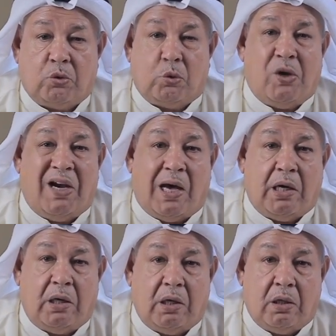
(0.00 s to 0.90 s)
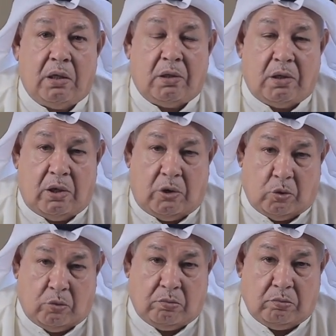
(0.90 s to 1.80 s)
ضلال
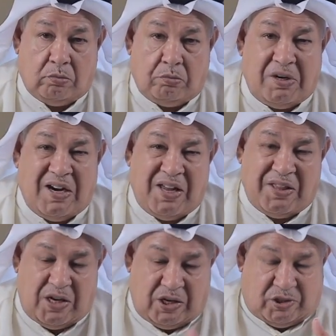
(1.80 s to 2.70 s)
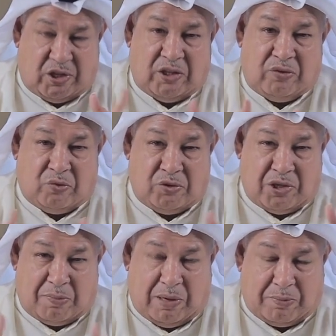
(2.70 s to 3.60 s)
اليوم من الذين يستهدفون
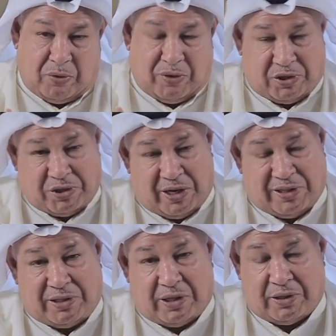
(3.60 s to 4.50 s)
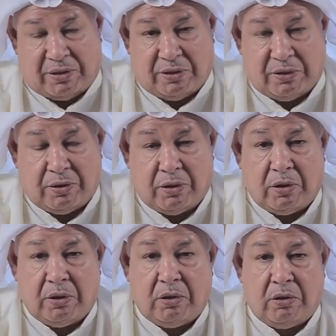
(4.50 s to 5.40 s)
شبابنا وناشئتنا
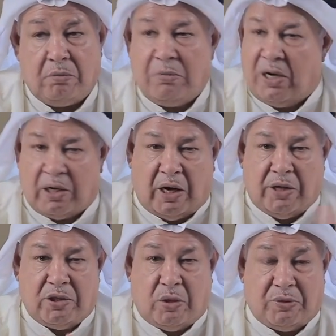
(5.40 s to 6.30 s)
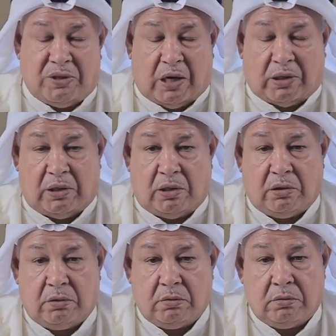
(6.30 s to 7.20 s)
من الخارج أو الداخل
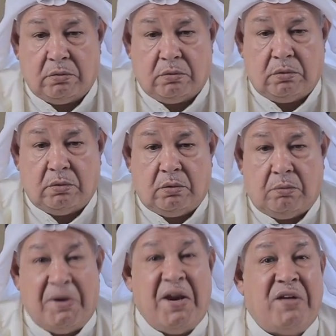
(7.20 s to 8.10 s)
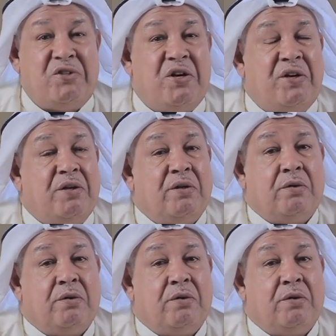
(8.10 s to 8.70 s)
منهج